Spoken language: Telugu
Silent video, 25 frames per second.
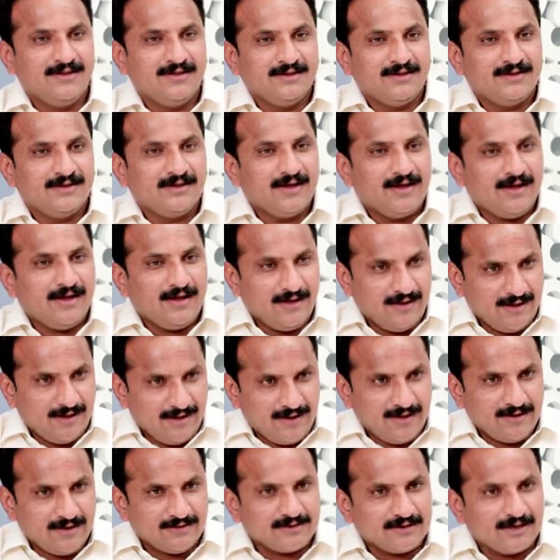అవును కదా
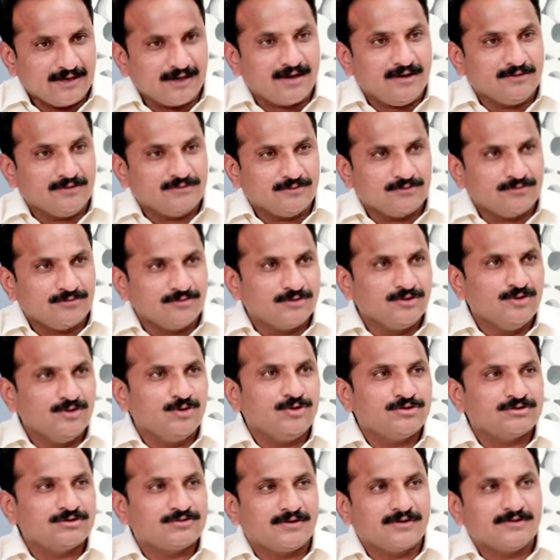అంటే కందుకూరు
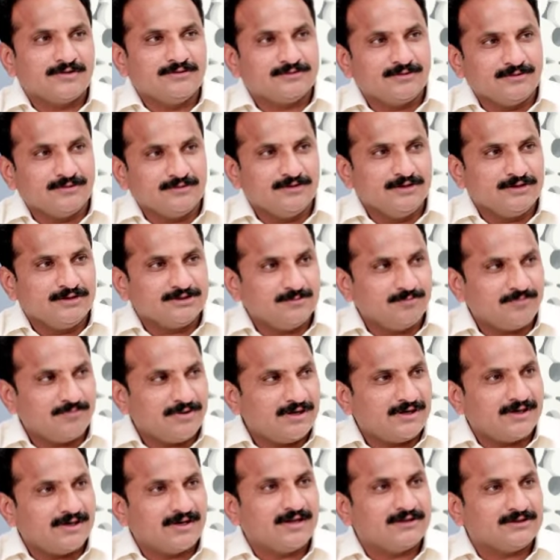నియోజకవర్గం తెలుగుదేశం
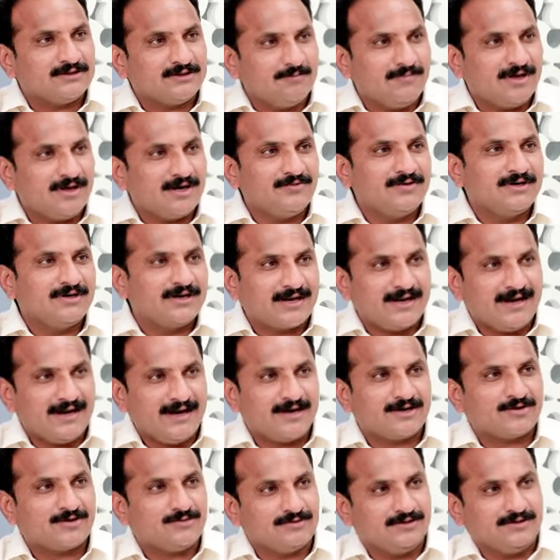పార్టీకి అంత బలమైన
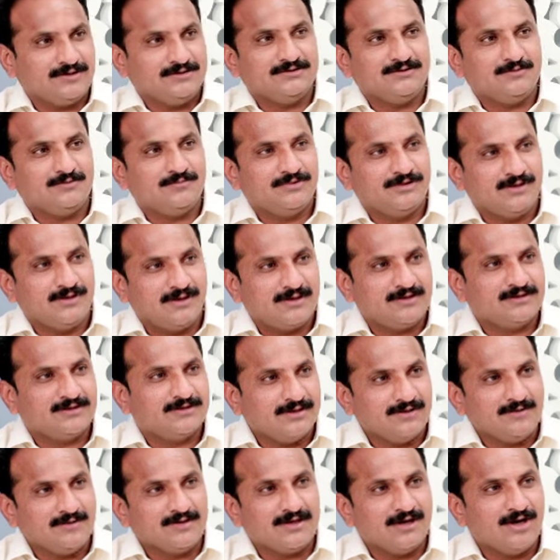క్యాడర్ ఉందని
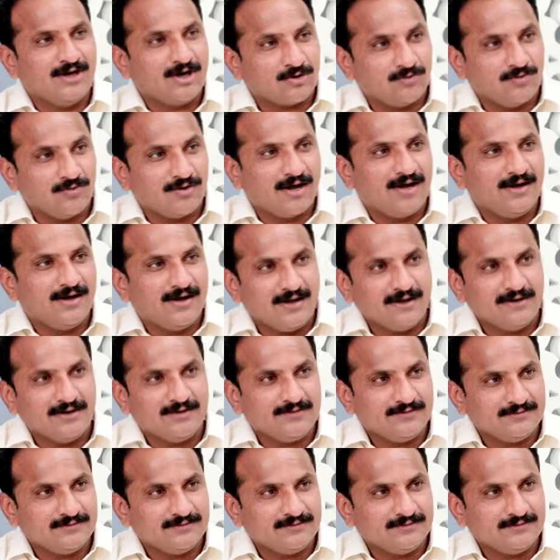నేనైతే గర్వంగా